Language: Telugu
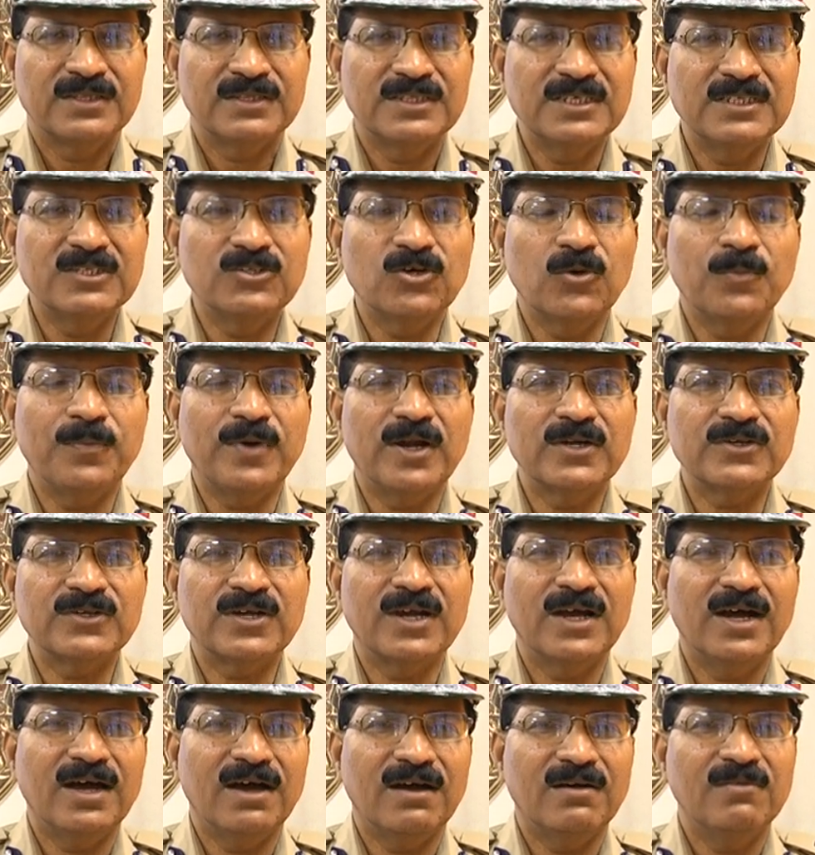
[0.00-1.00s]
దీంతో
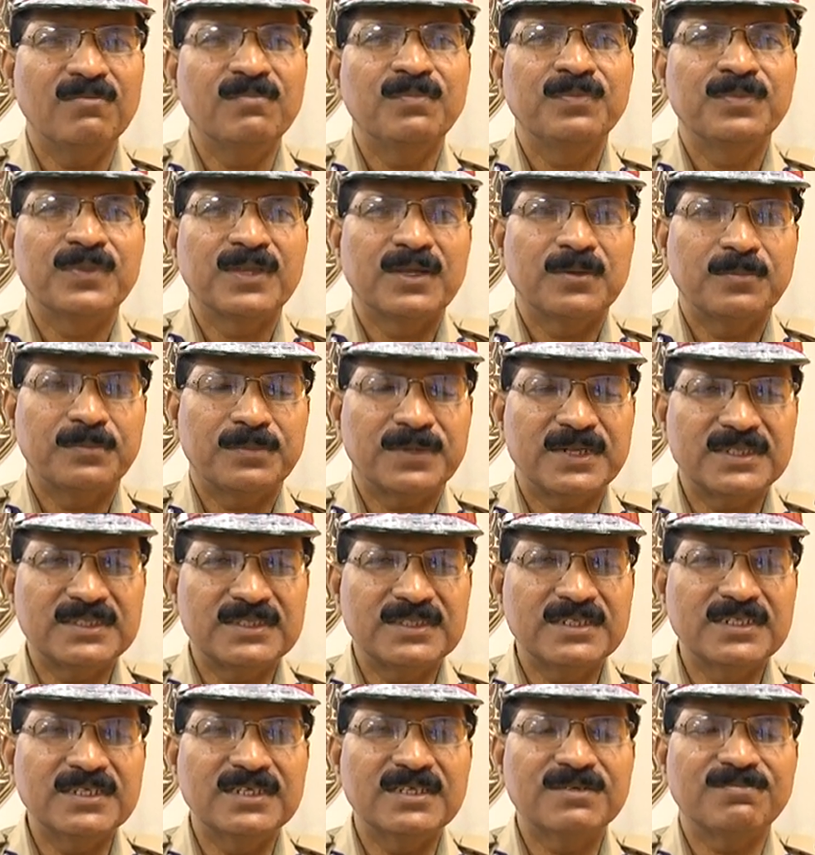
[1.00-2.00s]
పాటుగా
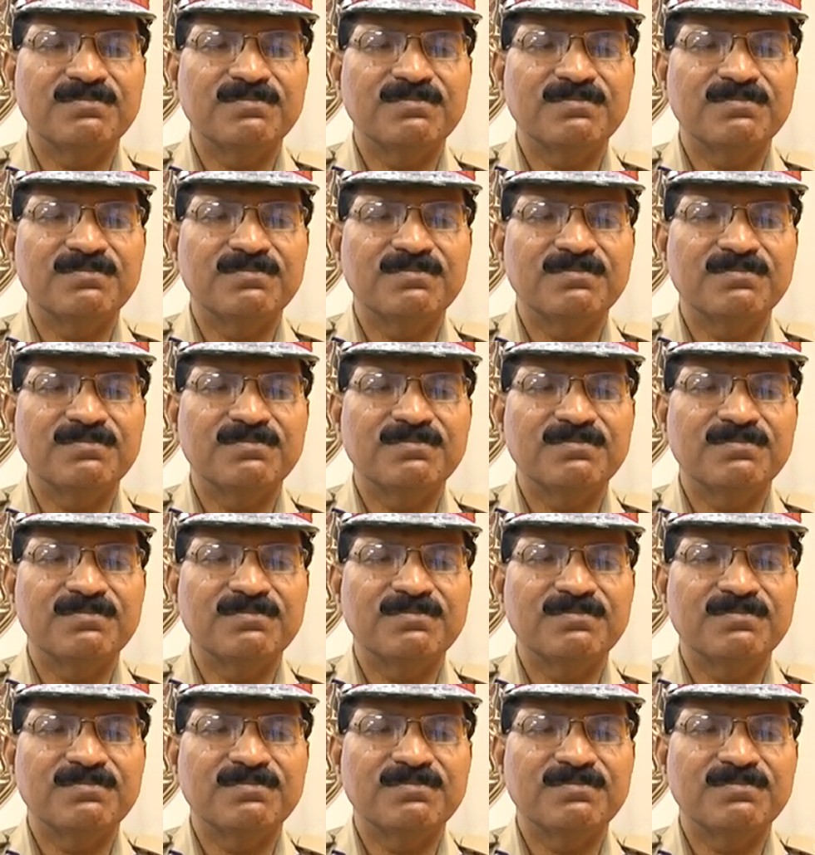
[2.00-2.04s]
ప్రతి